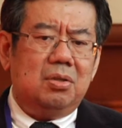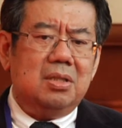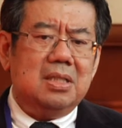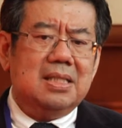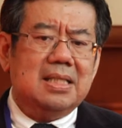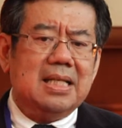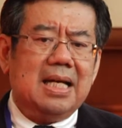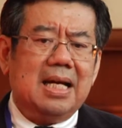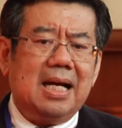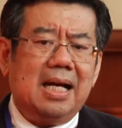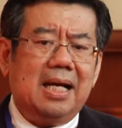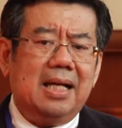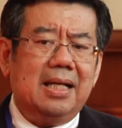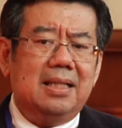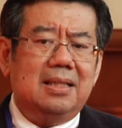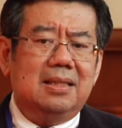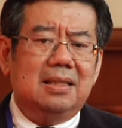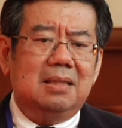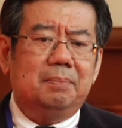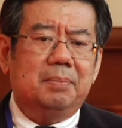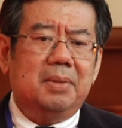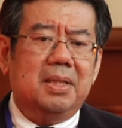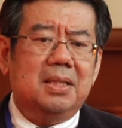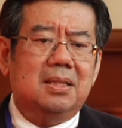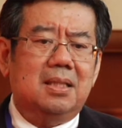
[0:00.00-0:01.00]
灾害已
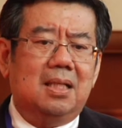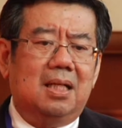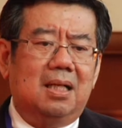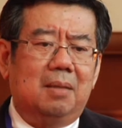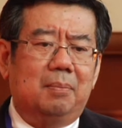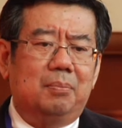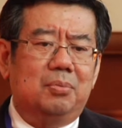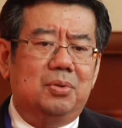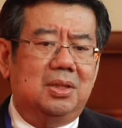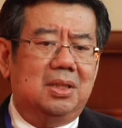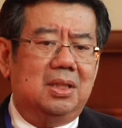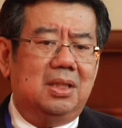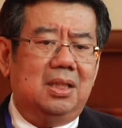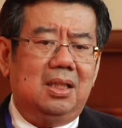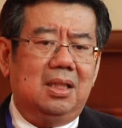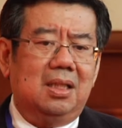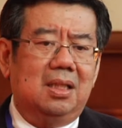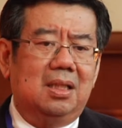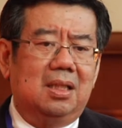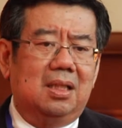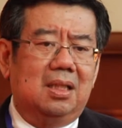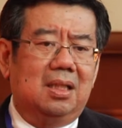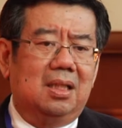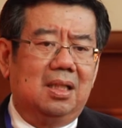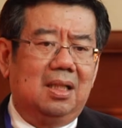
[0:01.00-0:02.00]
经变成了不是一
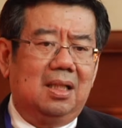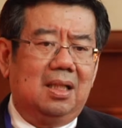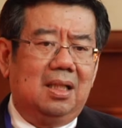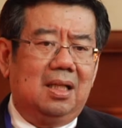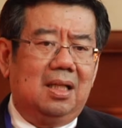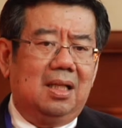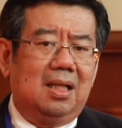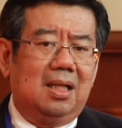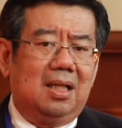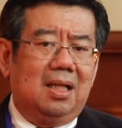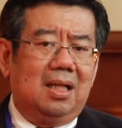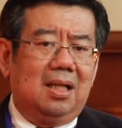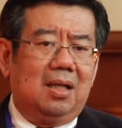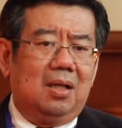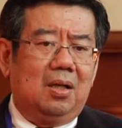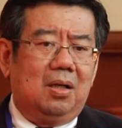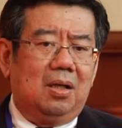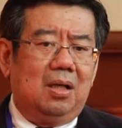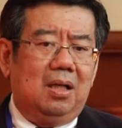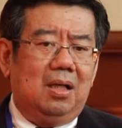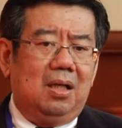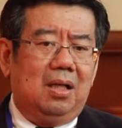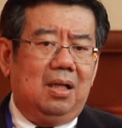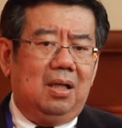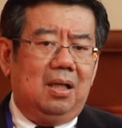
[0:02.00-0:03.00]
个
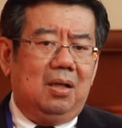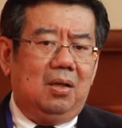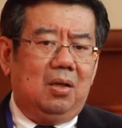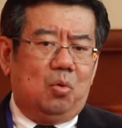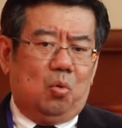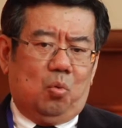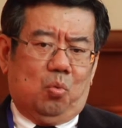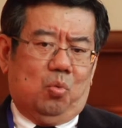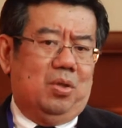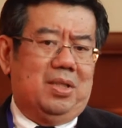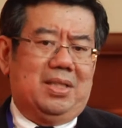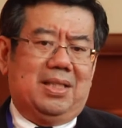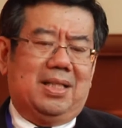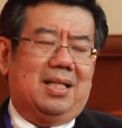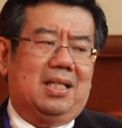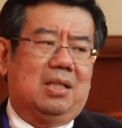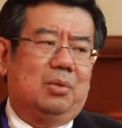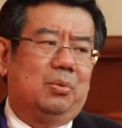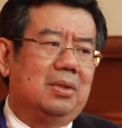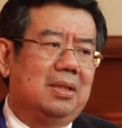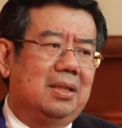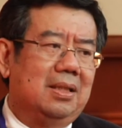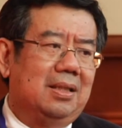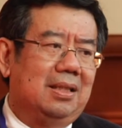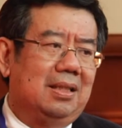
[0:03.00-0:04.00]
国家的
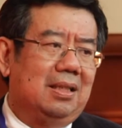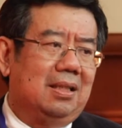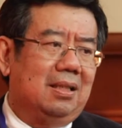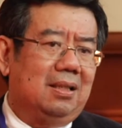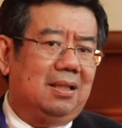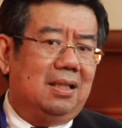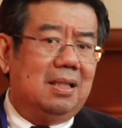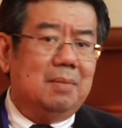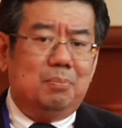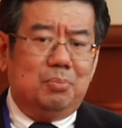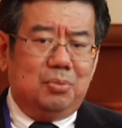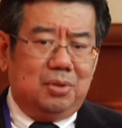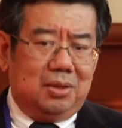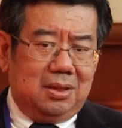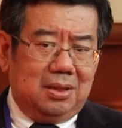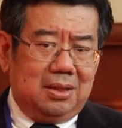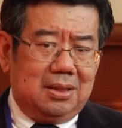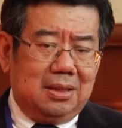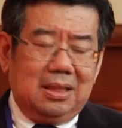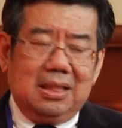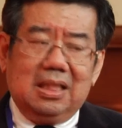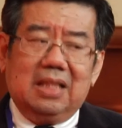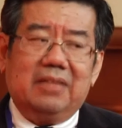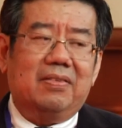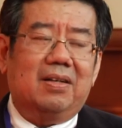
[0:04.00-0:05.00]
问题，更不是一个
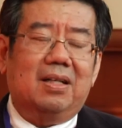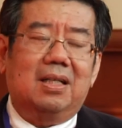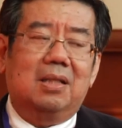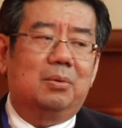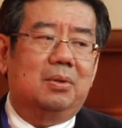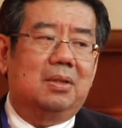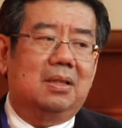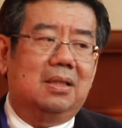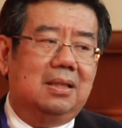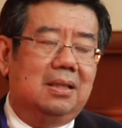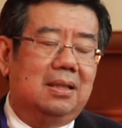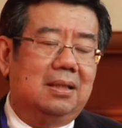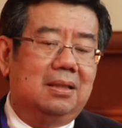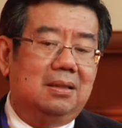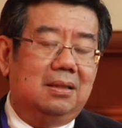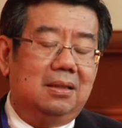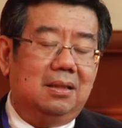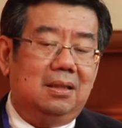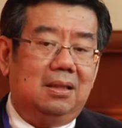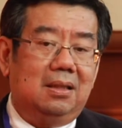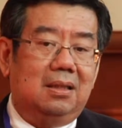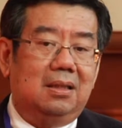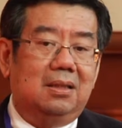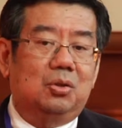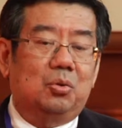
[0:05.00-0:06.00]
地方的问题，是
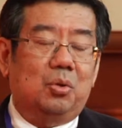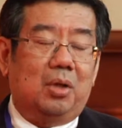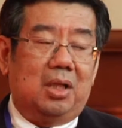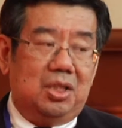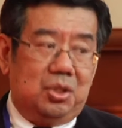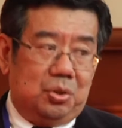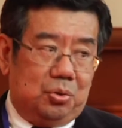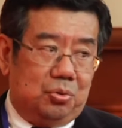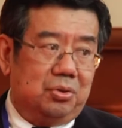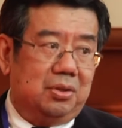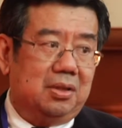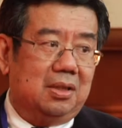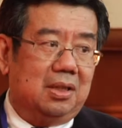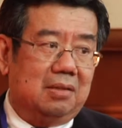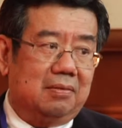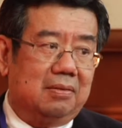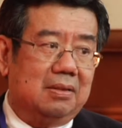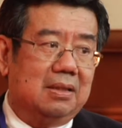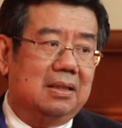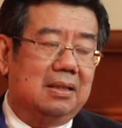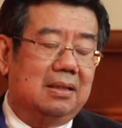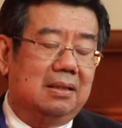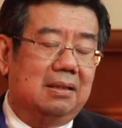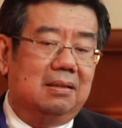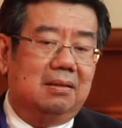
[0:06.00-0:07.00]
一个全球性的问
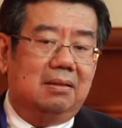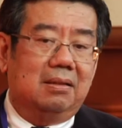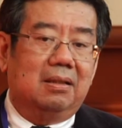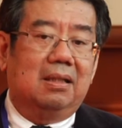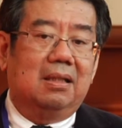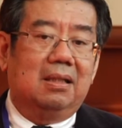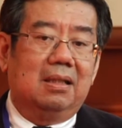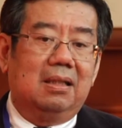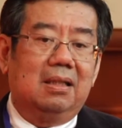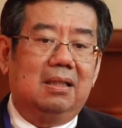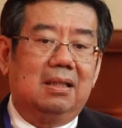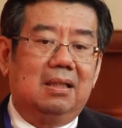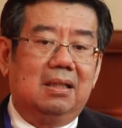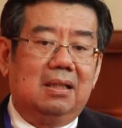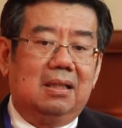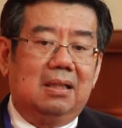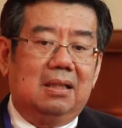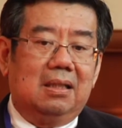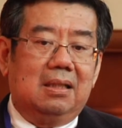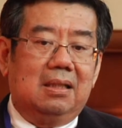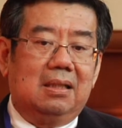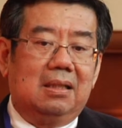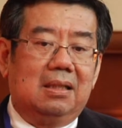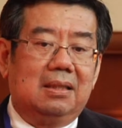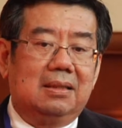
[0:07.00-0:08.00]
题。对，
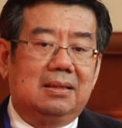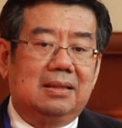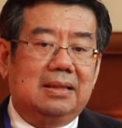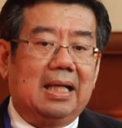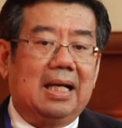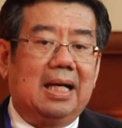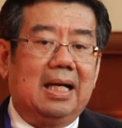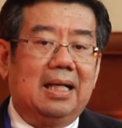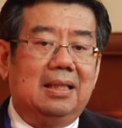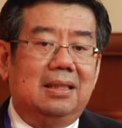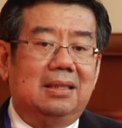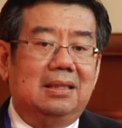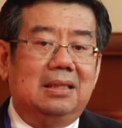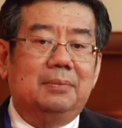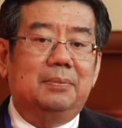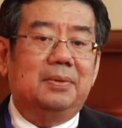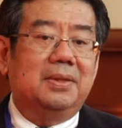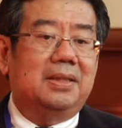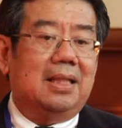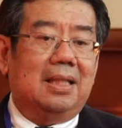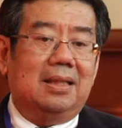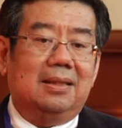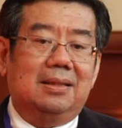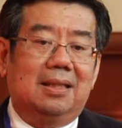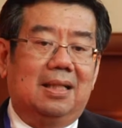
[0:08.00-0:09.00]
呃，灾害其不
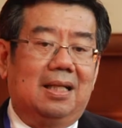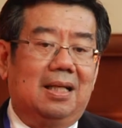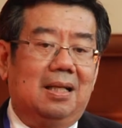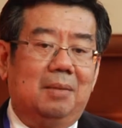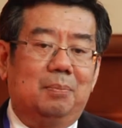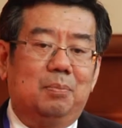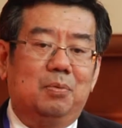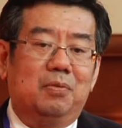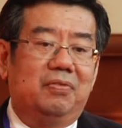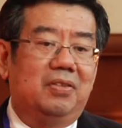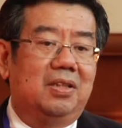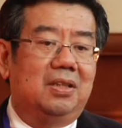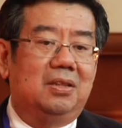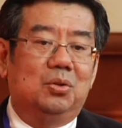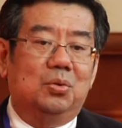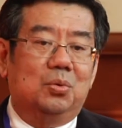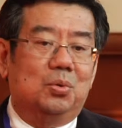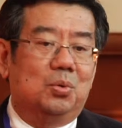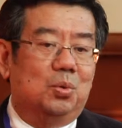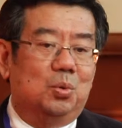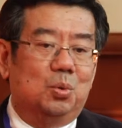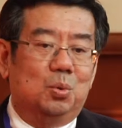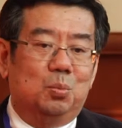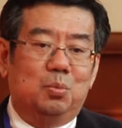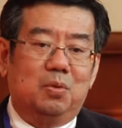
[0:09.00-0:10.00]
讲起来不分
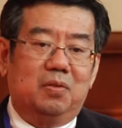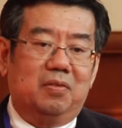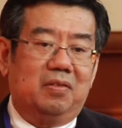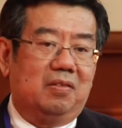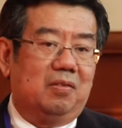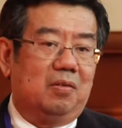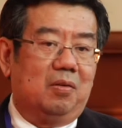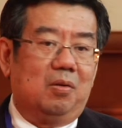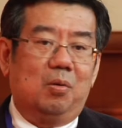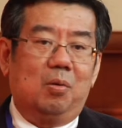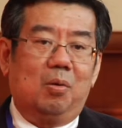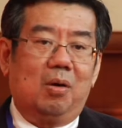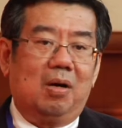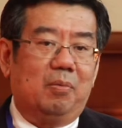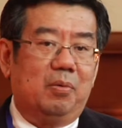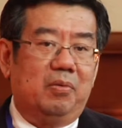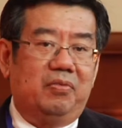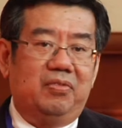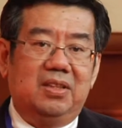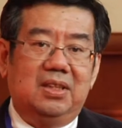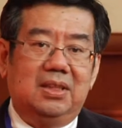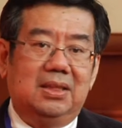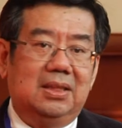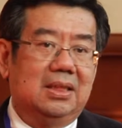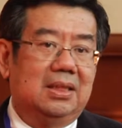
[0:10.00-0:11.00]
种族、不分文化、不
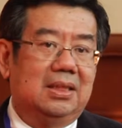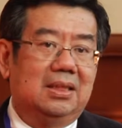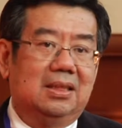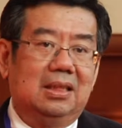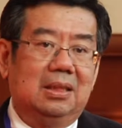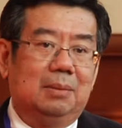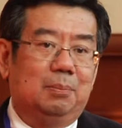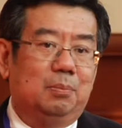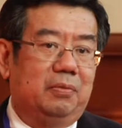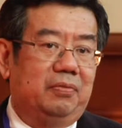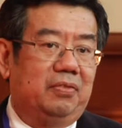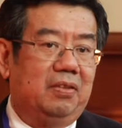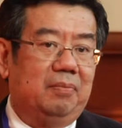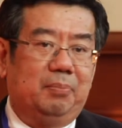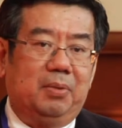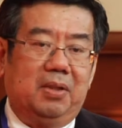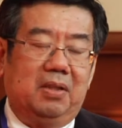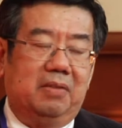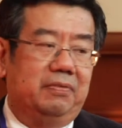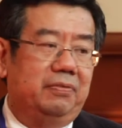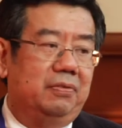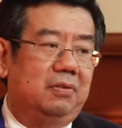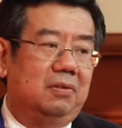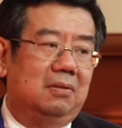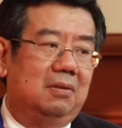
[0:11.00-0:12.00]
分经济、不分
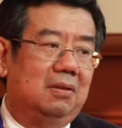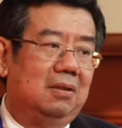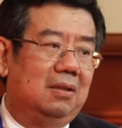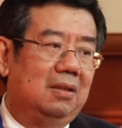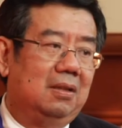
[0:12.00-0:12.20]
贫富，